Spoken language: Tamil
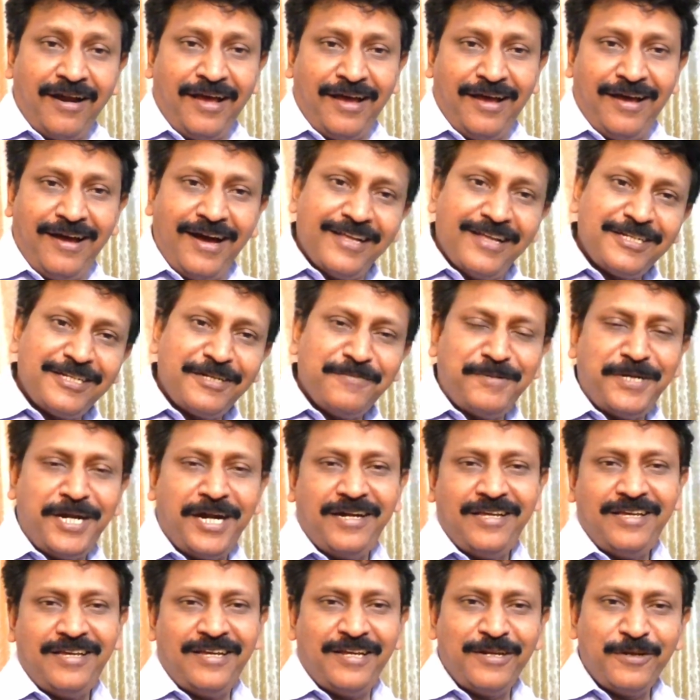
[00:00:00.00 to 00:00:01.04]
ஆனால் அதுக்கு
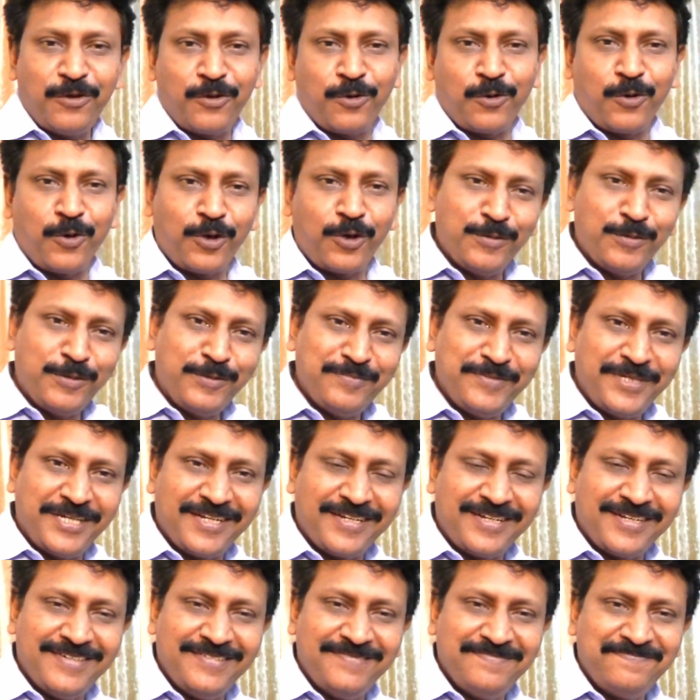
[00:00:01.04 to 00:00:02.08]
பின்னாடி இன்னொரு நோக்கமும்
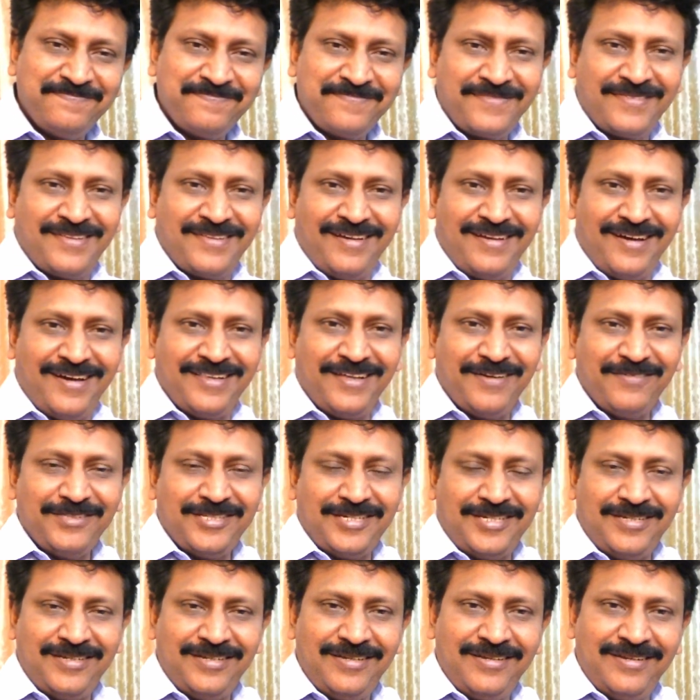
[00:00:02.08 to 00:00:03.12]
இருக்குது
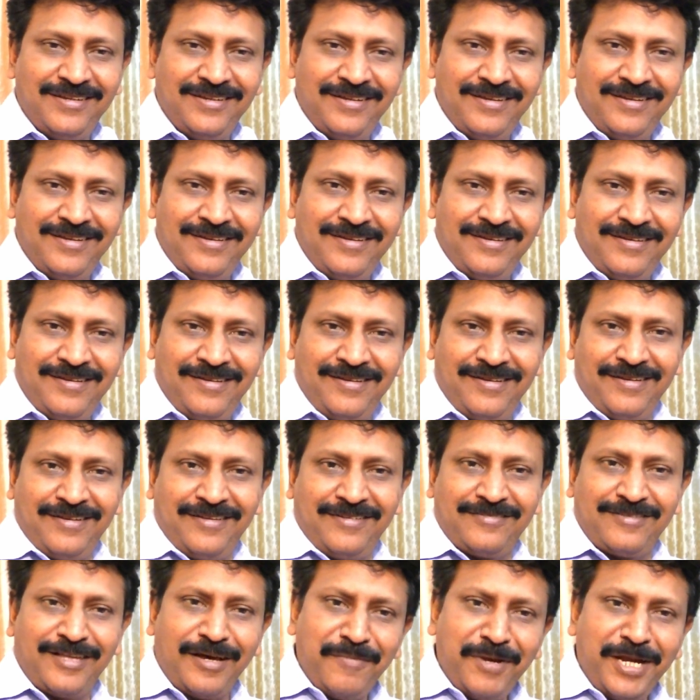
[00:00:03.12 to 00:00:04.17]
அதாவது
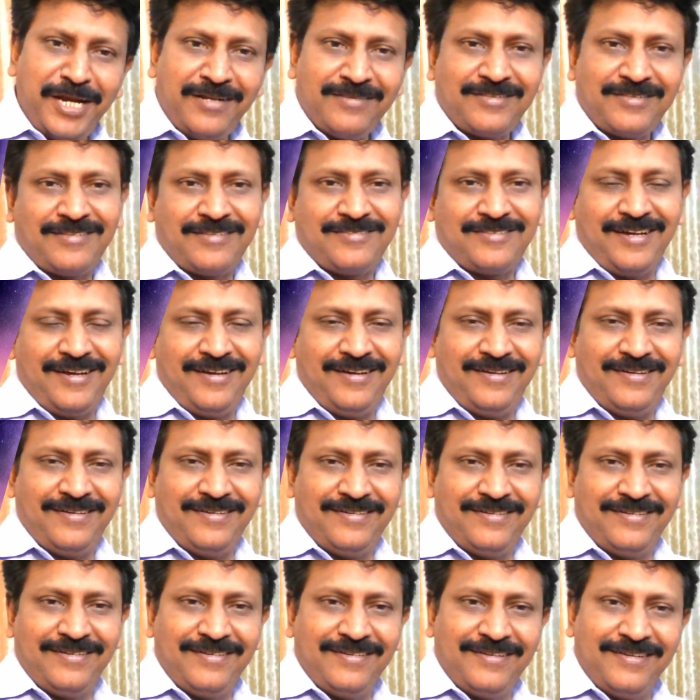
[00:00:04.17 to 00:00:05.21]
சமையல் தாத்தா
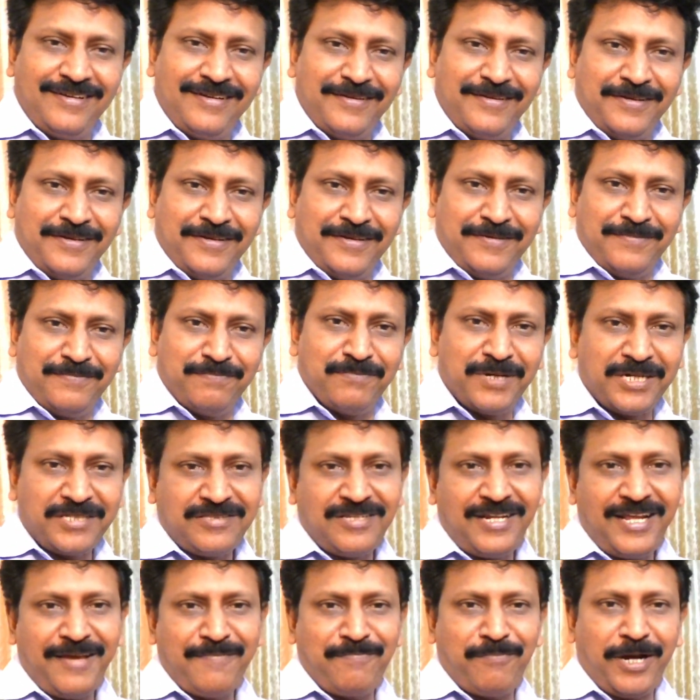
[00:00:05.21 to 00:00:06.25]

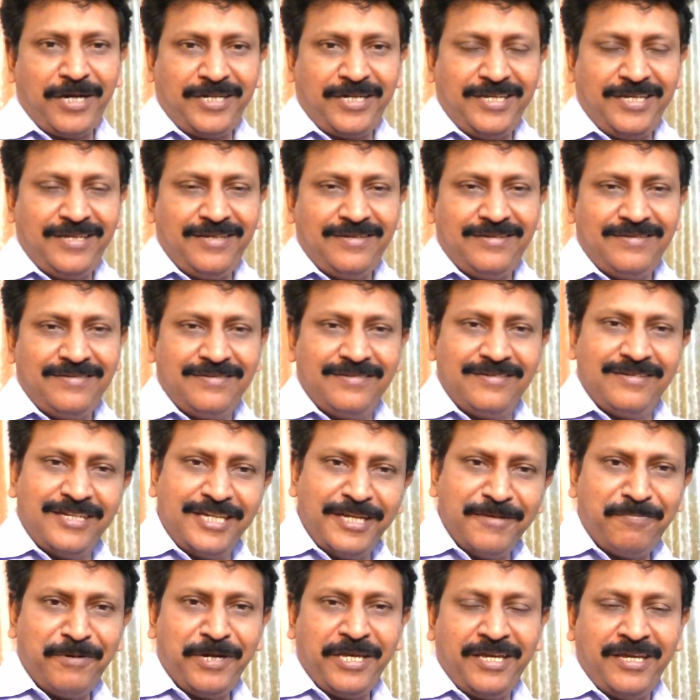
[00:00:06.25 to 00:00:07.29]
பர்த்டே பார்ட்டி
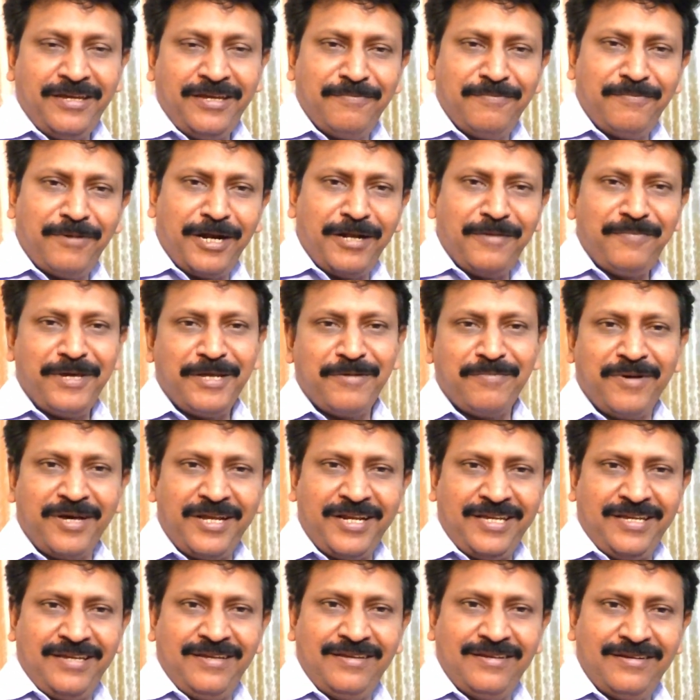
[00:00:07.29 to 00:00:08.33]
இப்படி பல பேர்
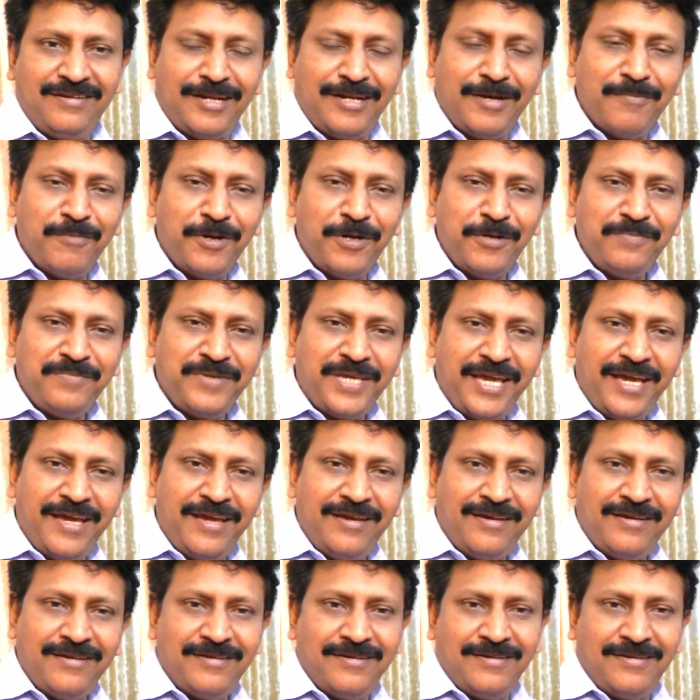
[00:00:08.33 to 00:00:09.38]
மாதிரி நம்மளும்
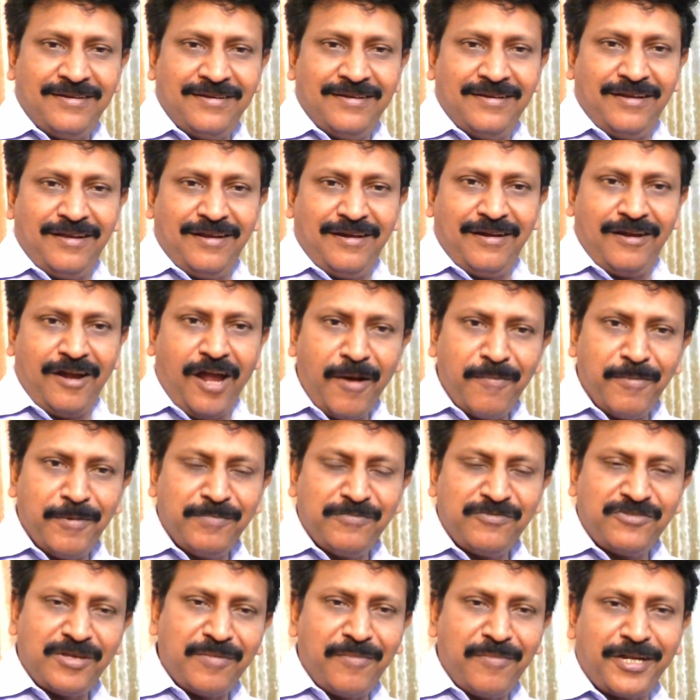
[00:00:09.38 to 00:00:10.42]
ஏன்
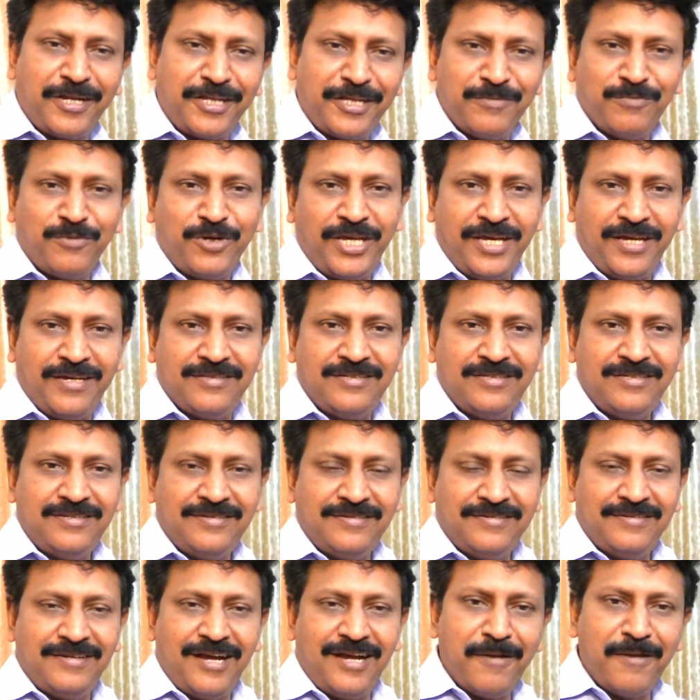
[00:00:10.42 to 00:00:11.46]
லாபம் சம்பாதிக்க முடியாது
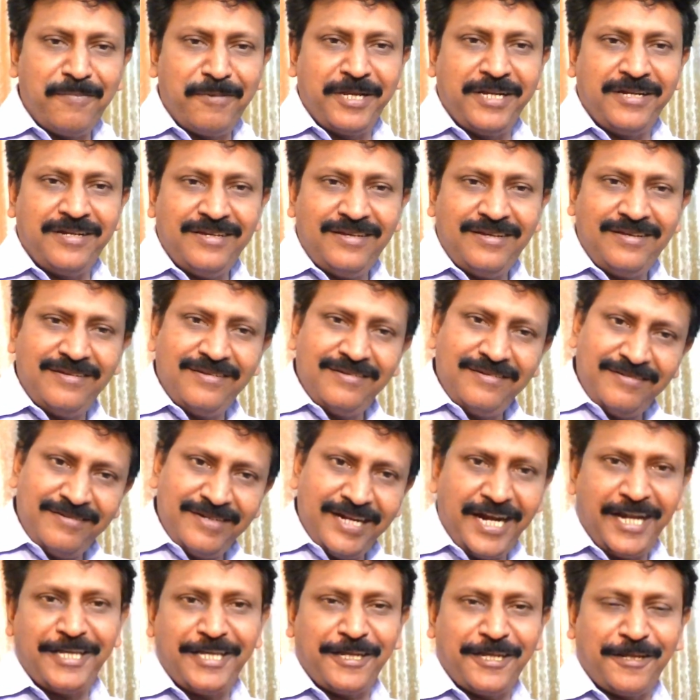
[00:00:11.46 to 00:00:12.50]
அப்படின்னு
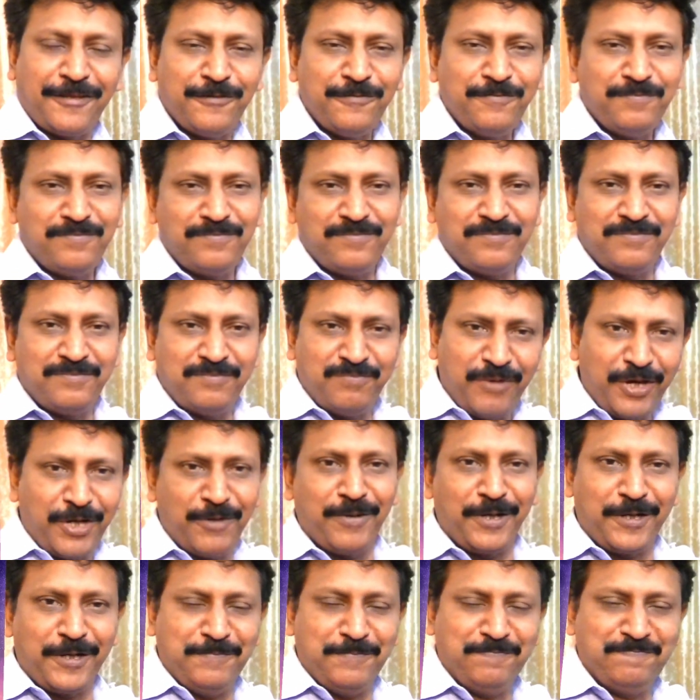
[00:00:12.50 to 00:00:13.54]
நினைக்கிறதும்
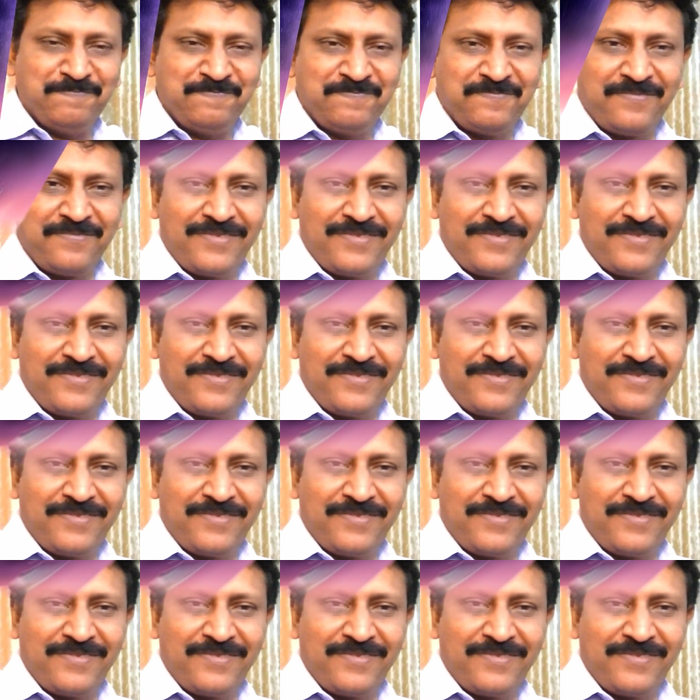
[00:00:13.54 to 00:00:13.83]
மறுபக்கம்